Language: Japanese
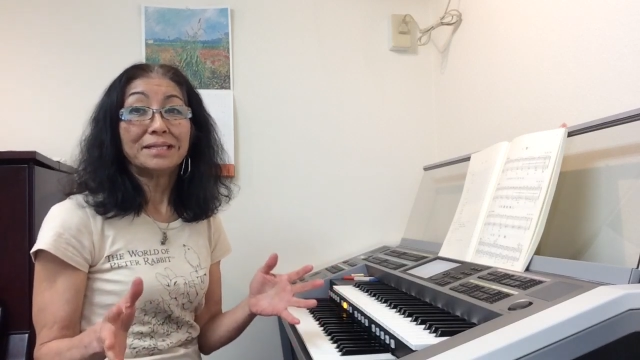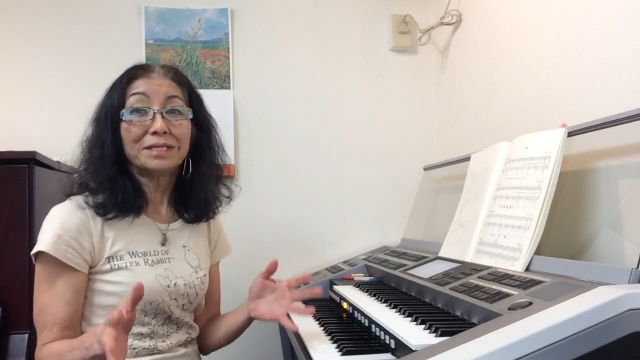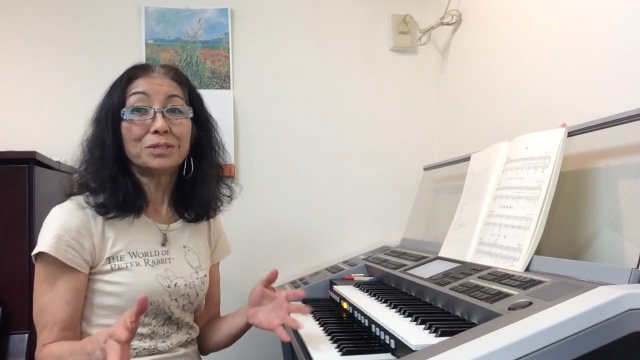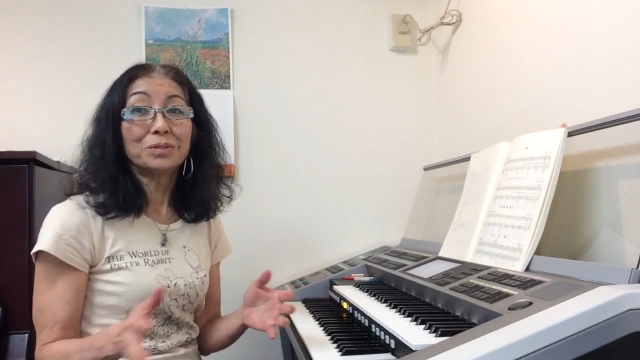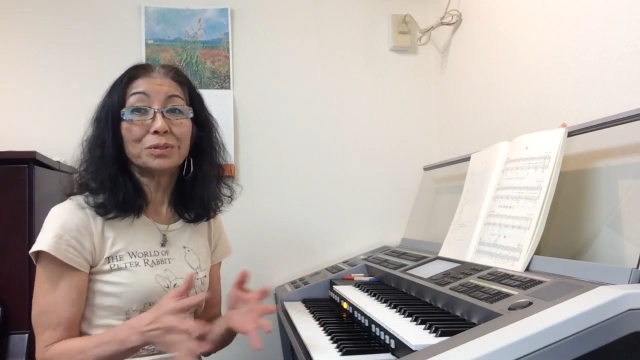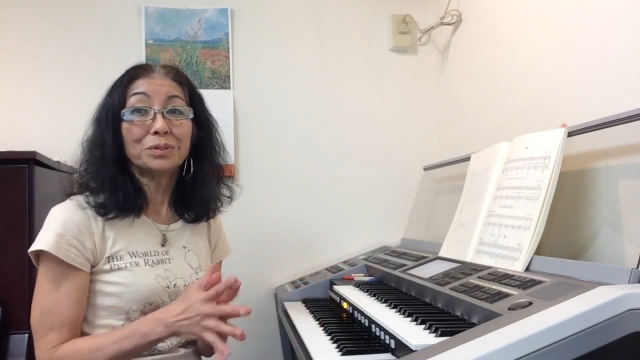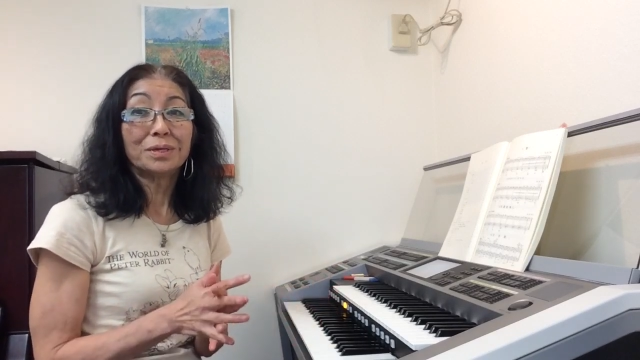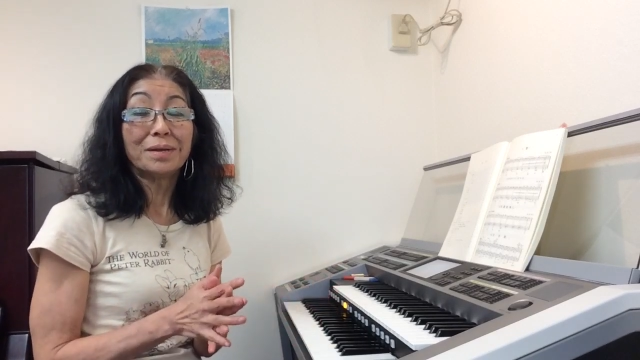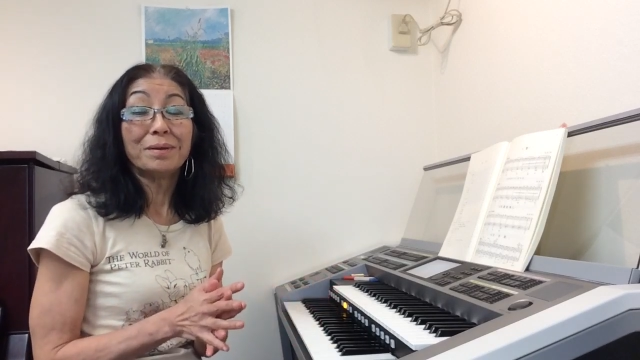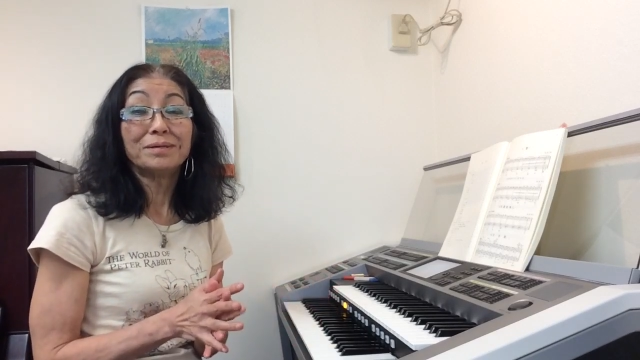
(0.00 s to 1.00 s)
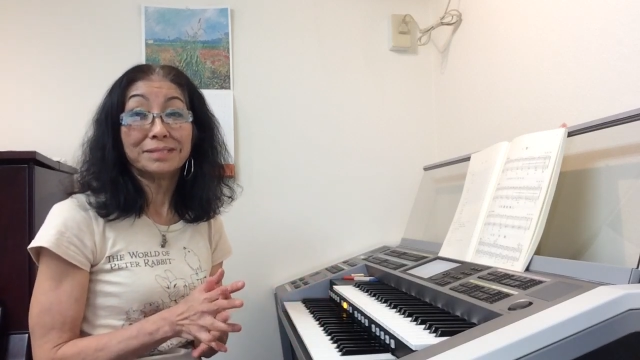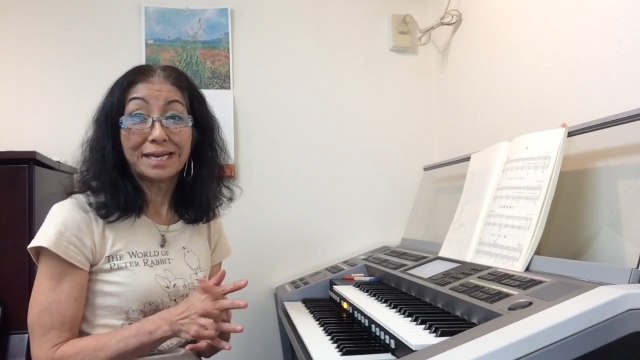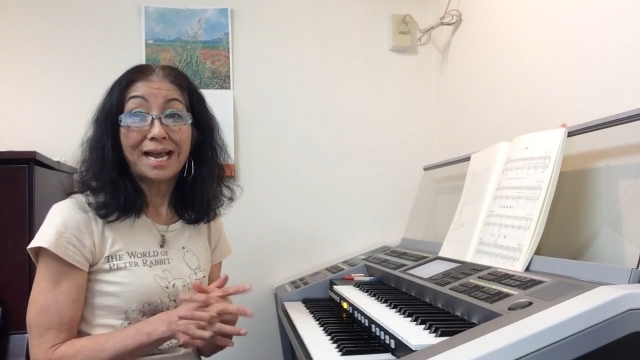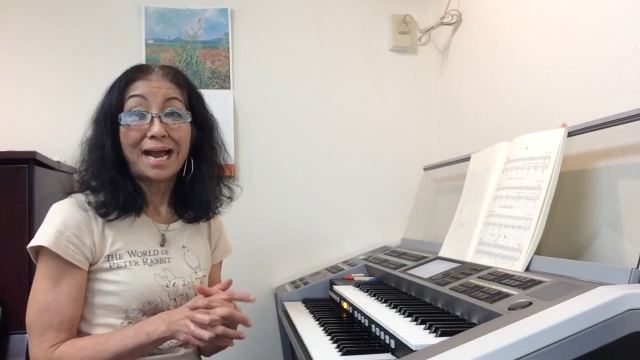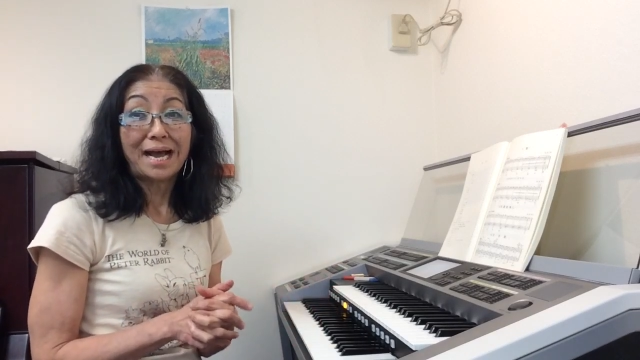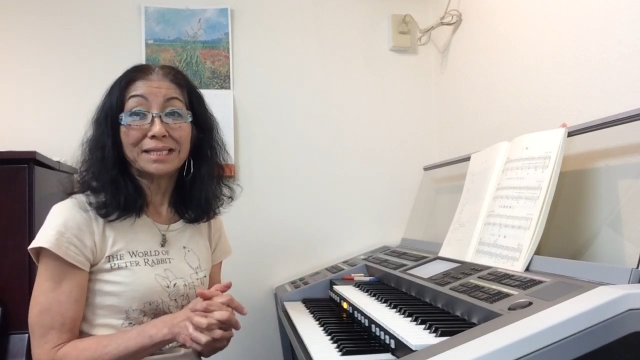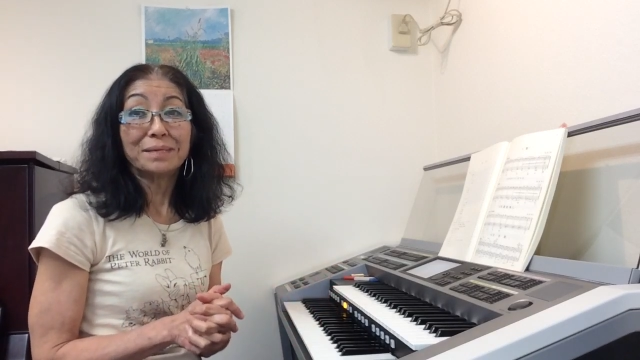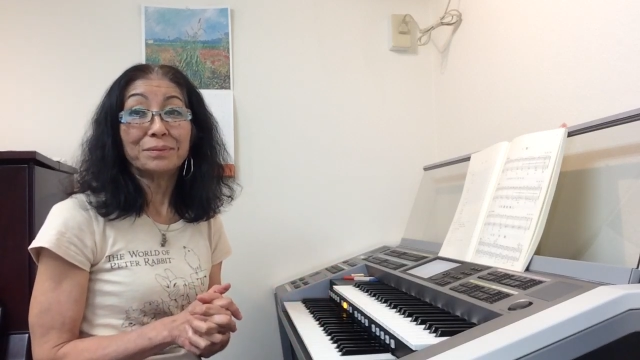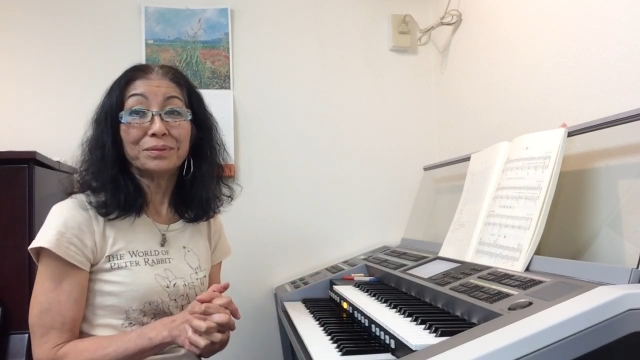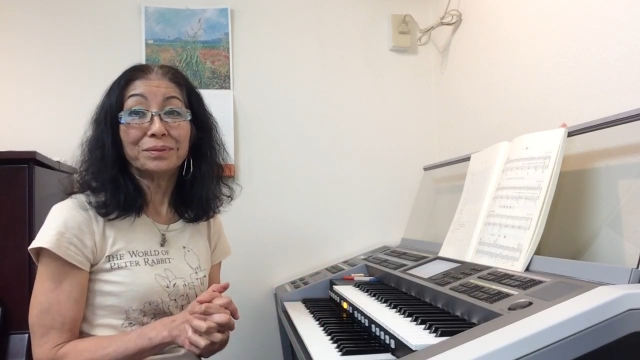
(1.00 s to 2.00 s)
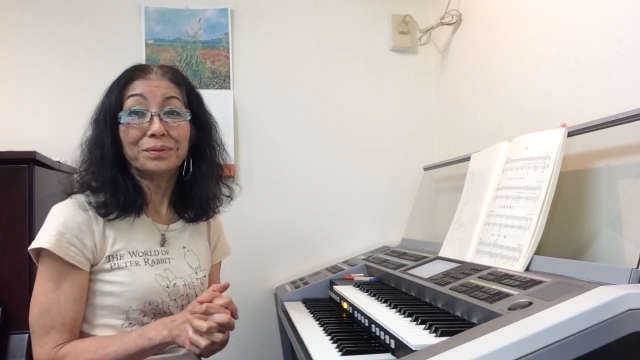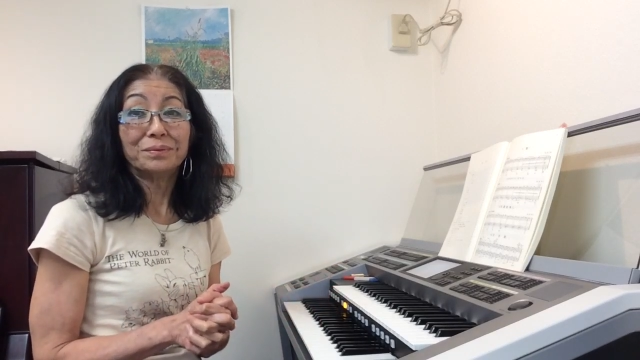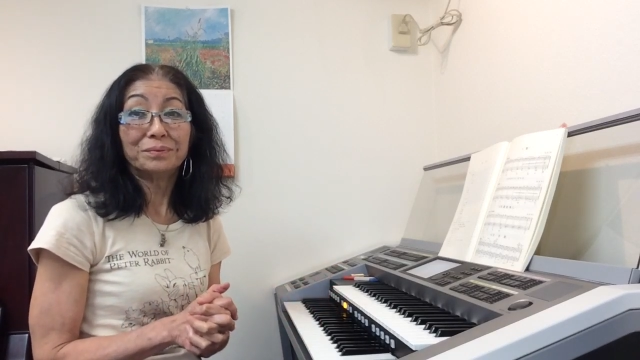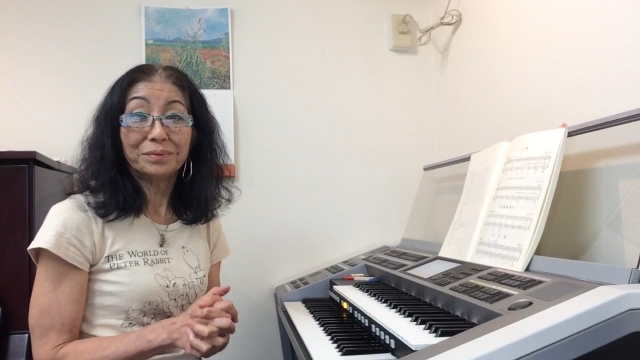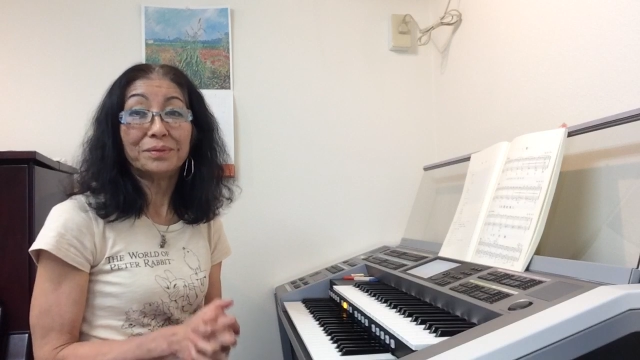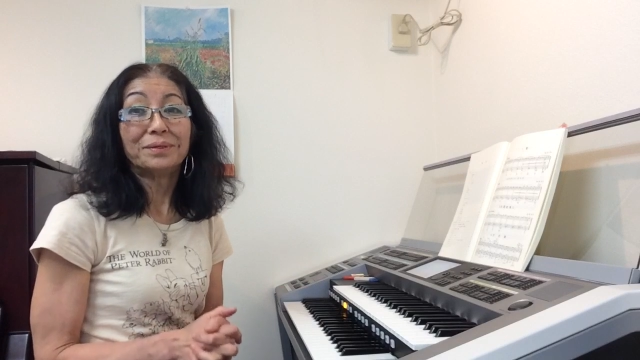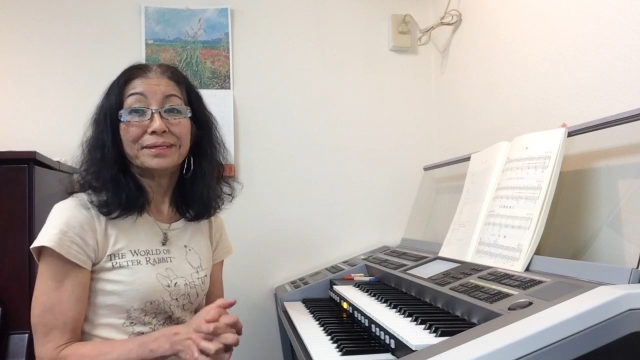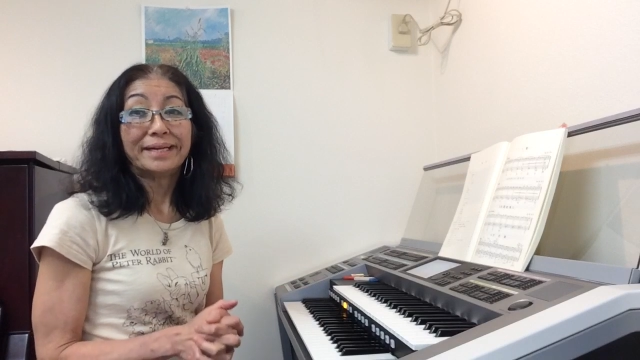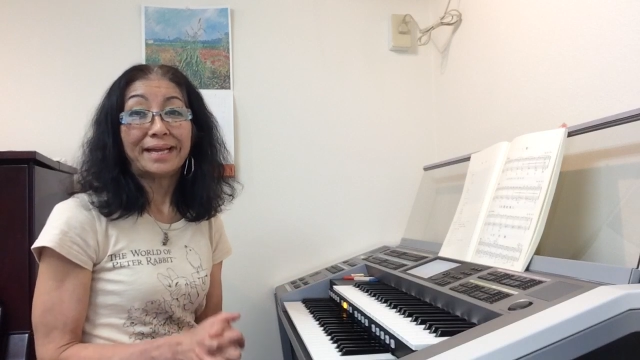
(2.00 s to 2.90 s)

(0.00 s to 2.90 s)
でその子のレベルに合ったものを